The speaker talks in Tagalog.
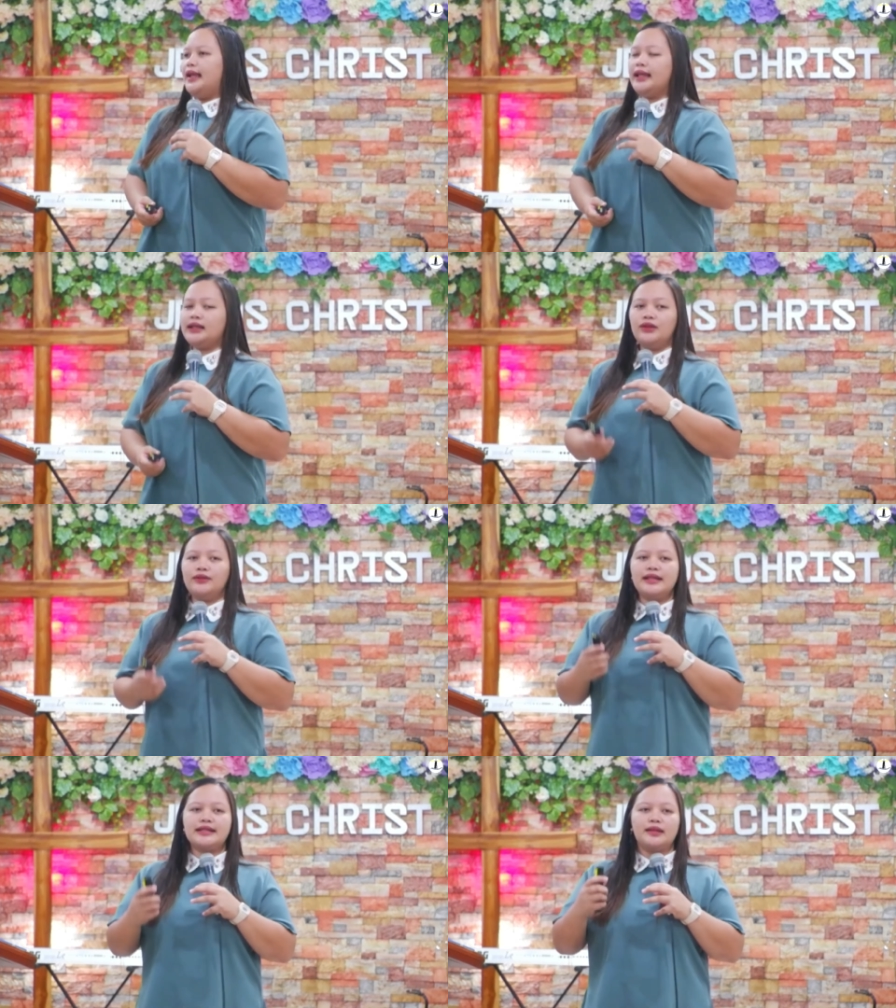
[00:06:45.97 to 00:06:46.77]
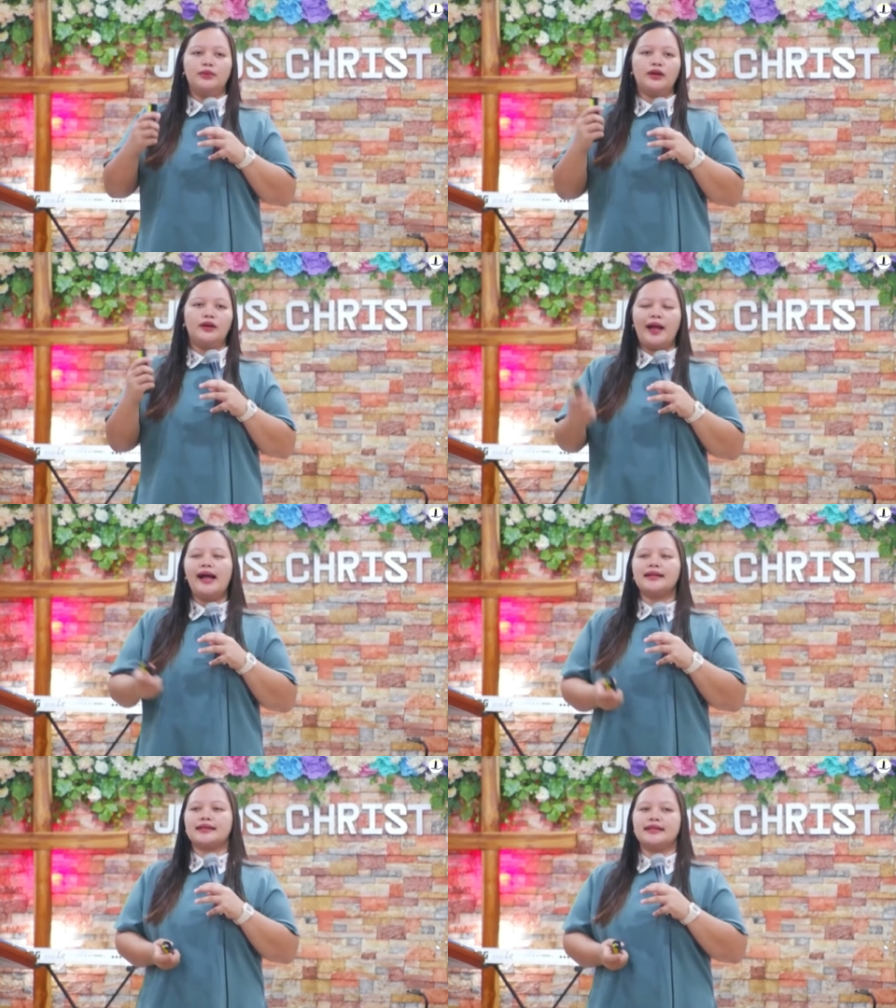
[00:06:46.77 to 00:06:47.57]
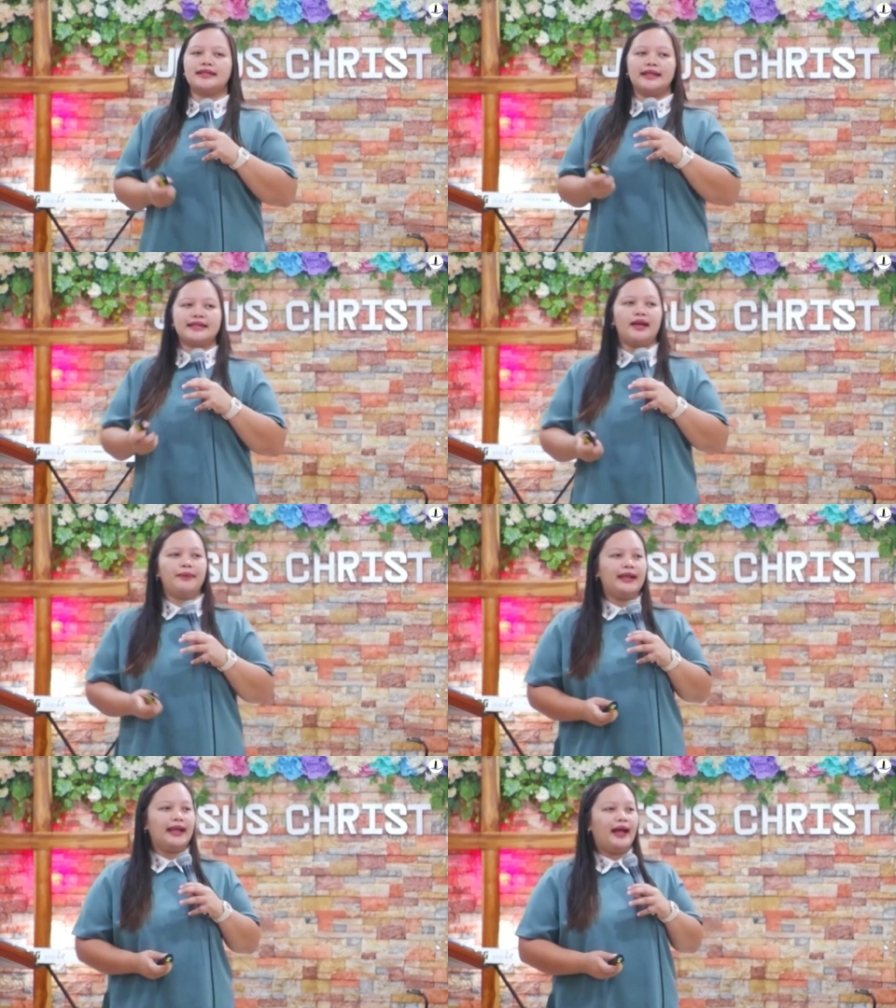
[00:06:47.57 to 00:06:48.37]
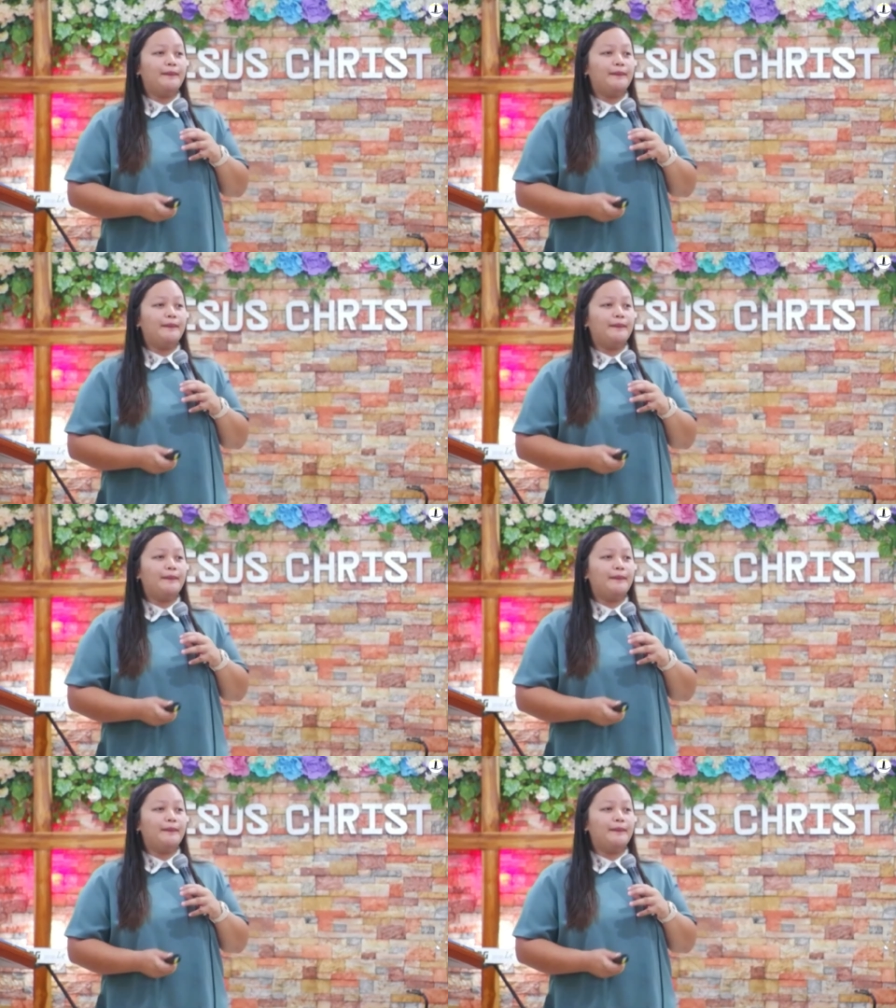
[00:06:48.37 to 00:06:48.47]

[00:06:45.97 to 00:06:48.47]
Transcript: At ganoon din sa Book of Acts, ang sinasabi nila,